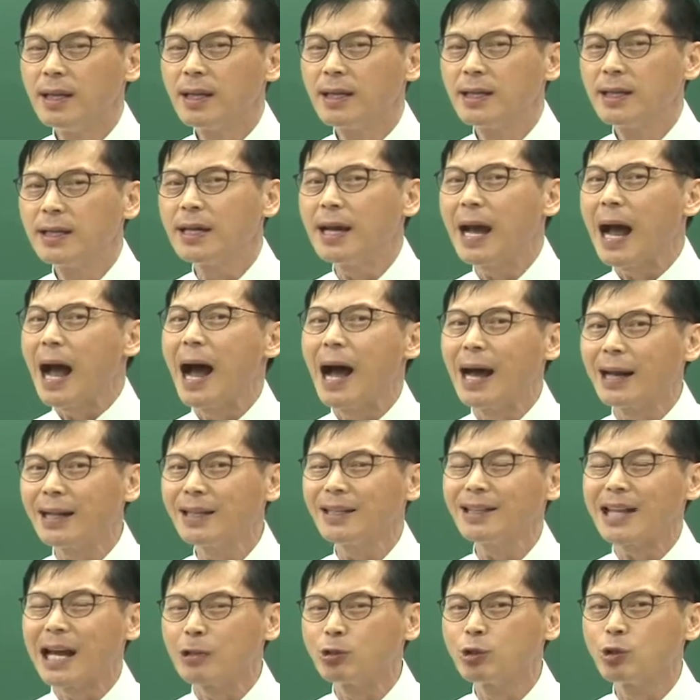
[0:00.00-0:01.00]
그
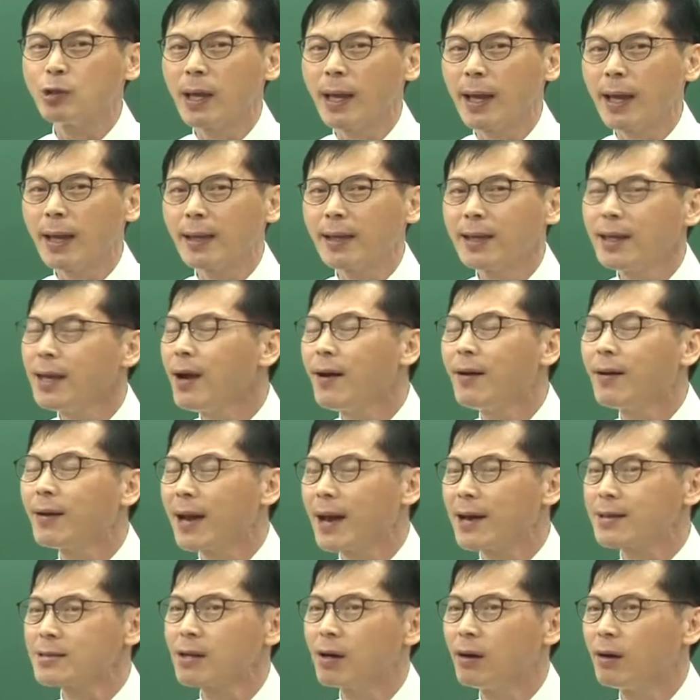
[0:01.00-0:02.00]
알이 나중에
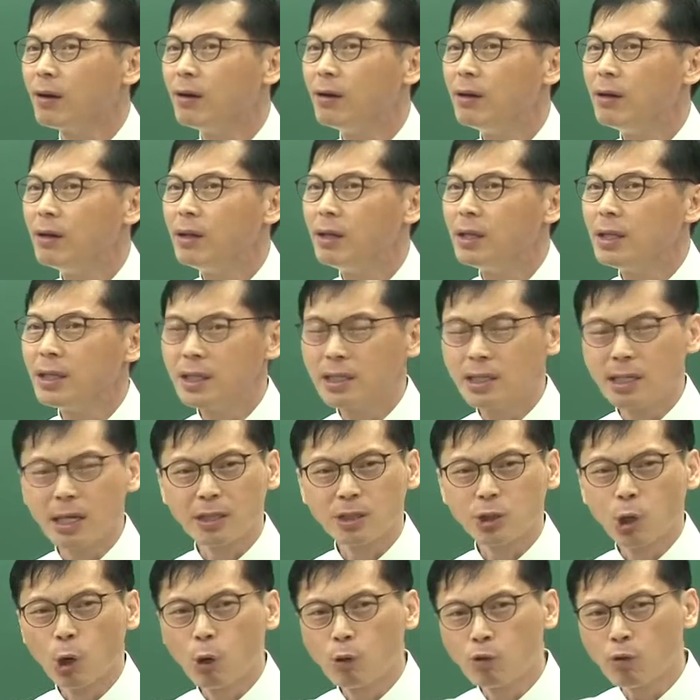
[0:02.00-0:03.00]
깨어나서
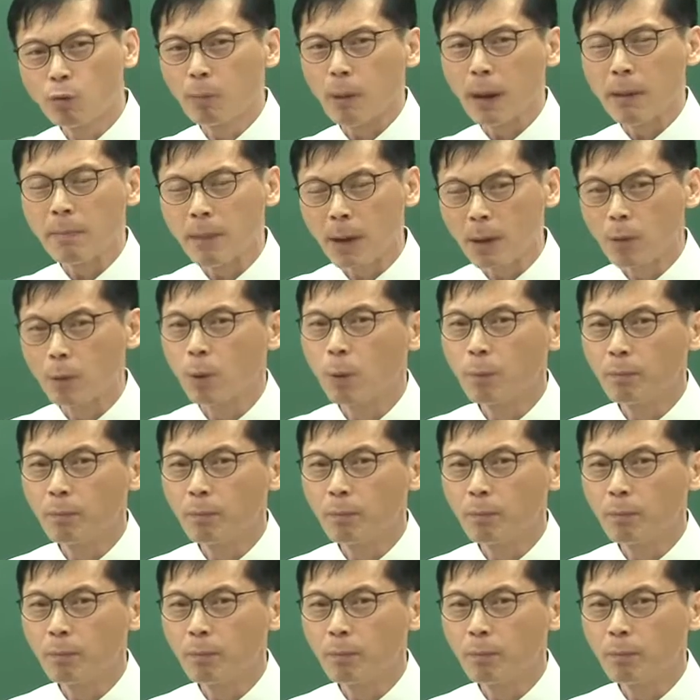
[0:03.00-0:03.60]
이제 전국 방방